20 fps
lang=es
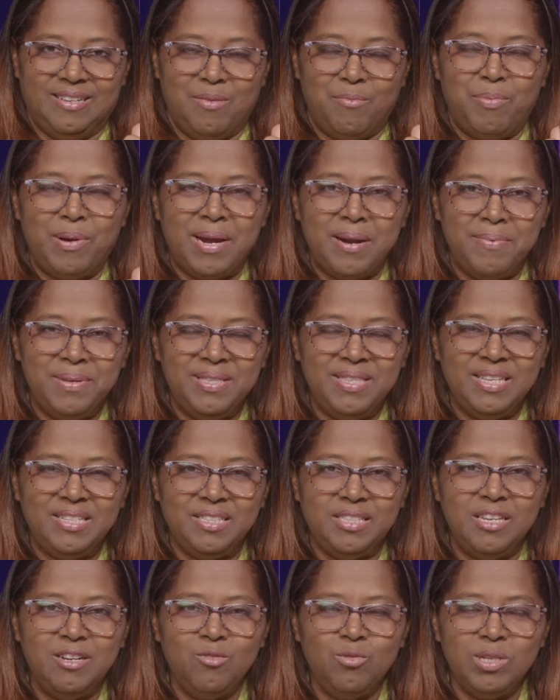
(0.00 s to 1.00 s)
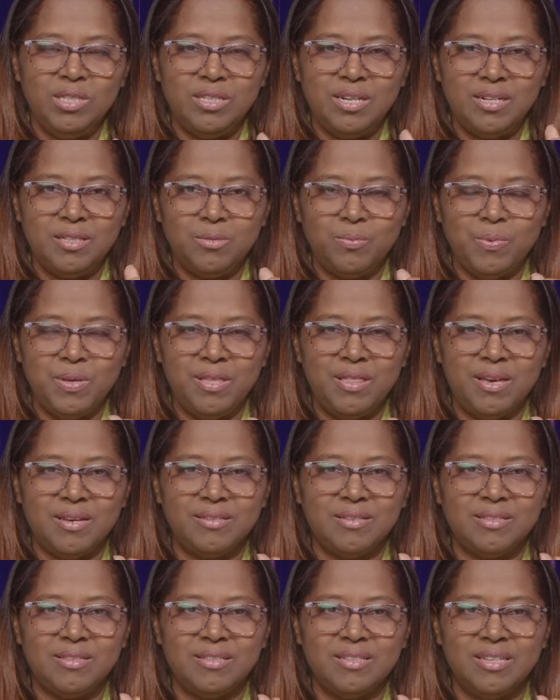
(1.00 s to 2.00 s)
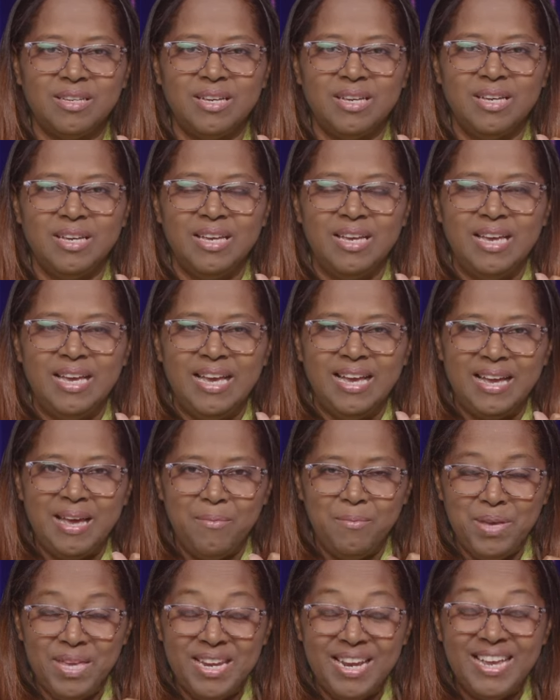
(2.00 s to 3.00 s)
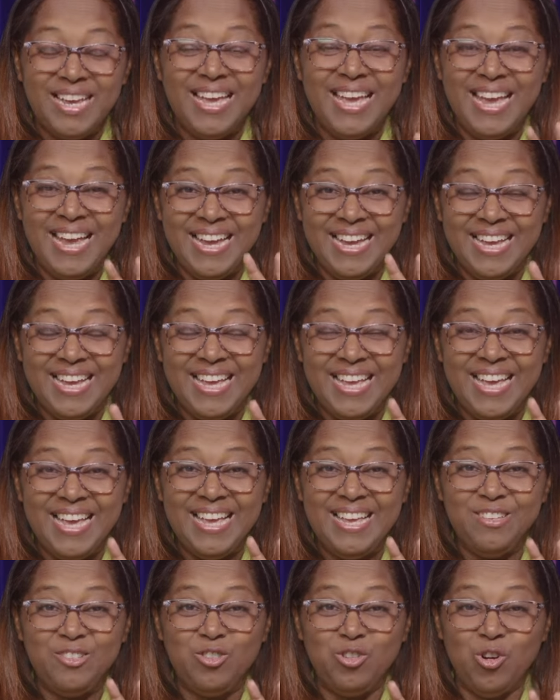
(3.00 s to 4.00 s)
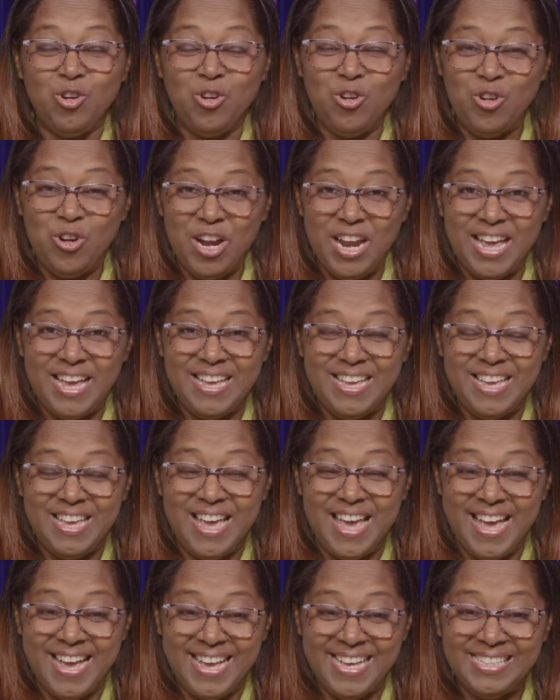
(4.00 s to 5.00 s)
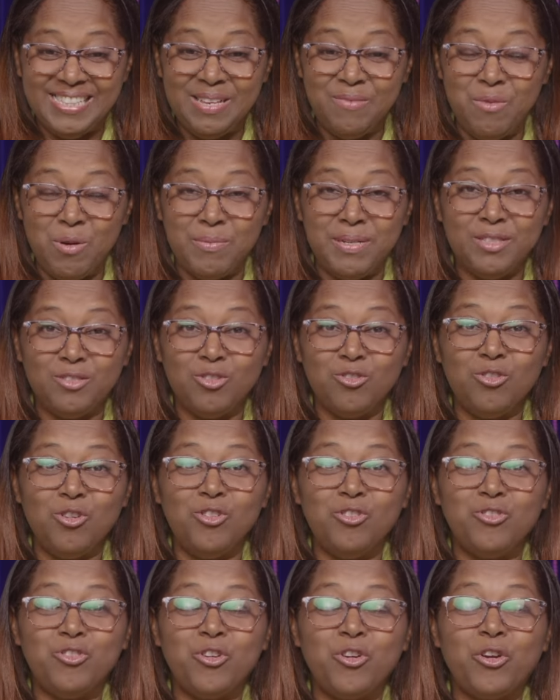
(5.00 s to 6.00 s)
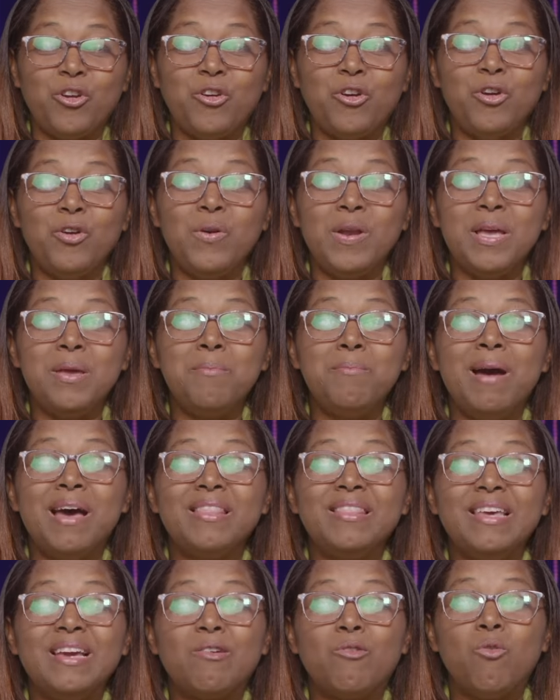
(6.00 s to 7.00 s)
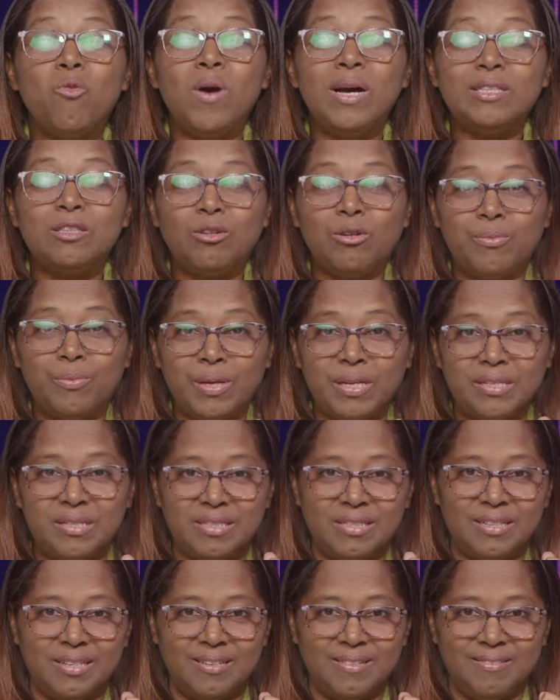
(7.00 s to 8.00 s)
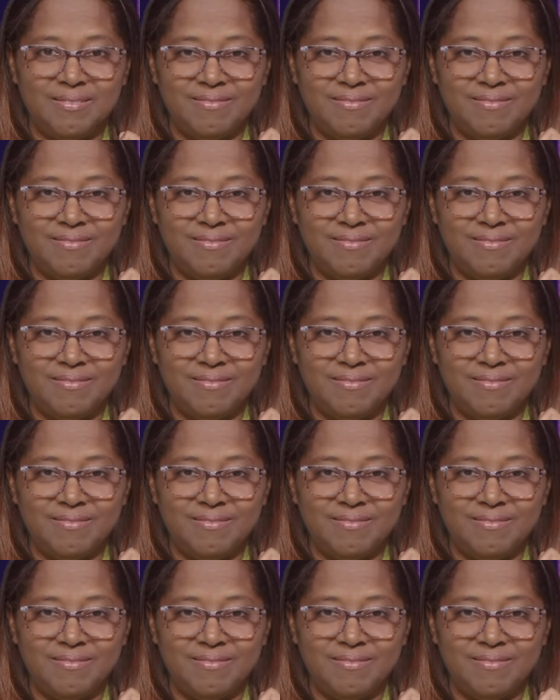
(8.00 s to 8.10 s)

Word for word: para bendecir nuestras vidas. Que mire, en, eh, eh, yo lo leí, en ese momento yo, yo creo que lo leí más de cuatro veces.